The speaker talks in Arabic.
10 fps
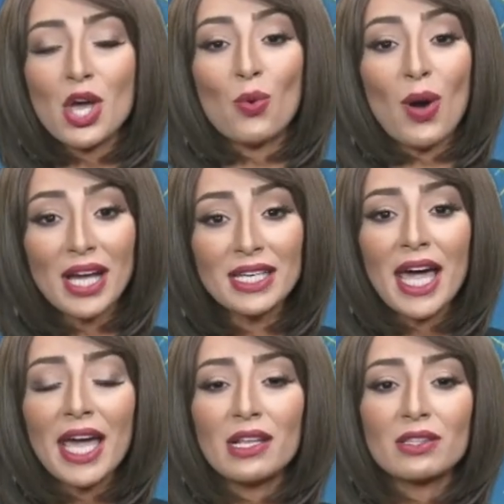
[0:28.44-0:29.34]
وعن
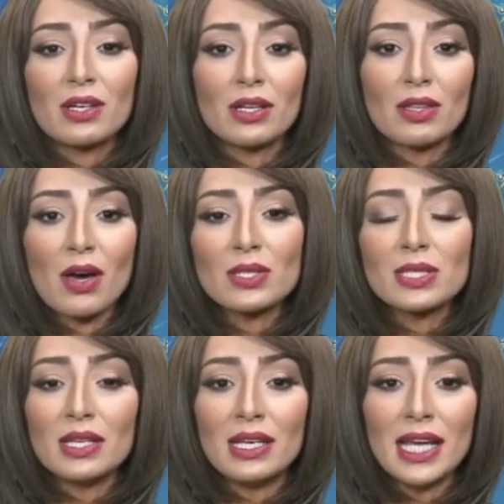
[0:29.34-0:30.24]
حالة
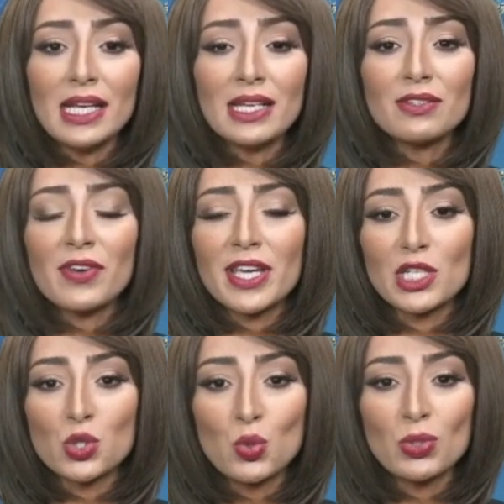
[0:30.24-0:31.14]
الطقس ليلا
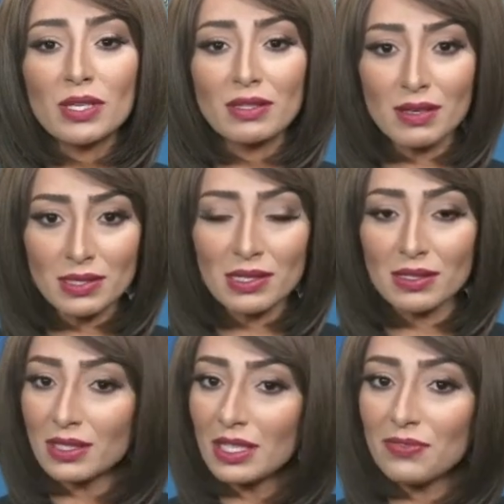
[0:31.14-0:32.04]
فيسود طقس
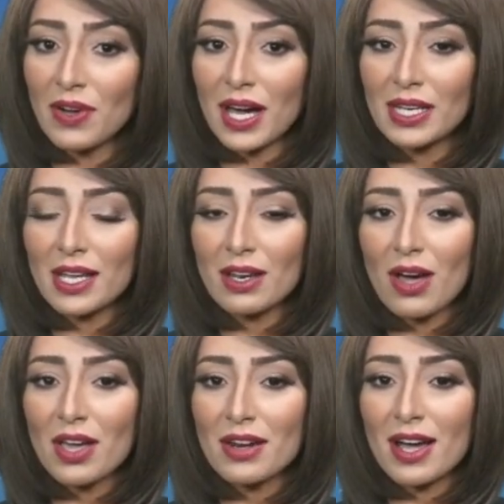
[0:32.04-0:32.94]
لطيف على
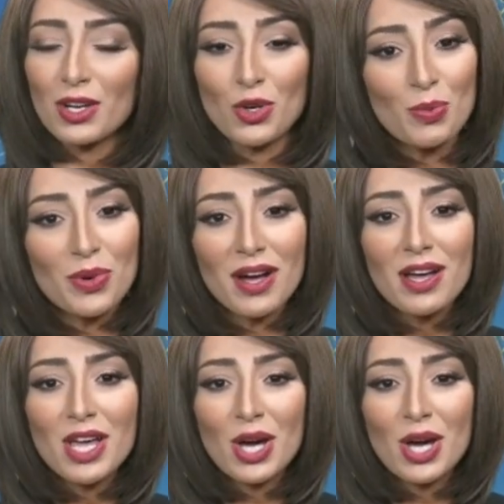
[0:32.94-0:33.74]
القاهرة الكبرى